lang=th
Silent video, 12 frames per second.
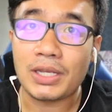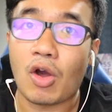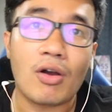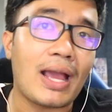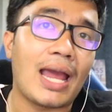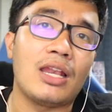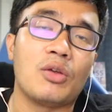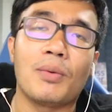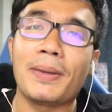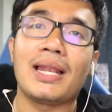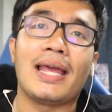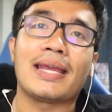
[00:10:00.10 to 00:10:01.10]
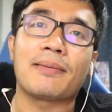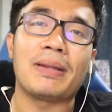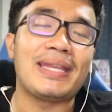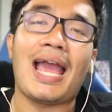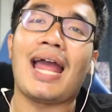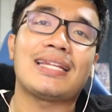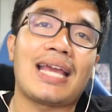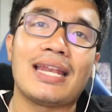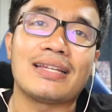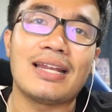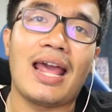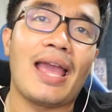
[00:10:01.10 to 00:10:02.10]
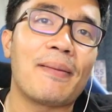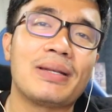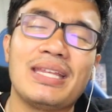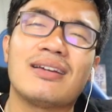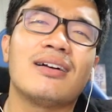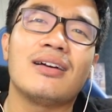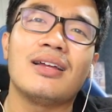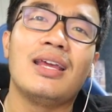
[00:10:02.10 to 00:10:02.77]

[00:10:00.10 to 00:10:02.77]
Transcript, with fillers: พี่น้องกัน หรือว่าเป็นอะไรเป็นญาติกันก็ได้ บางทีก็